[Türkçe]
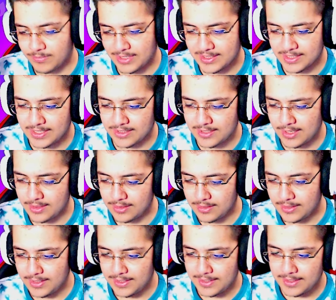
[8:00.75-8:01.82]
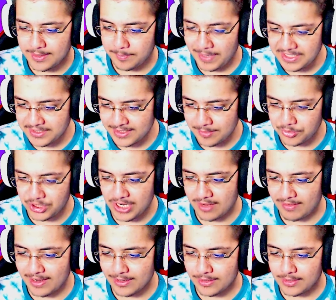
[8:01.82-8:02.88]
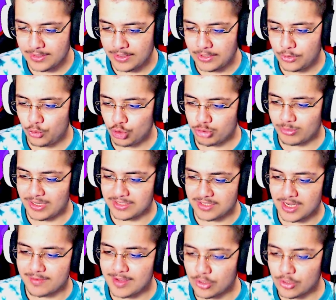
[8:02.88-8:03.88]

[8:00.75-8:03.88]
da zaten. Başka bir şey var. 100 bin hasar ver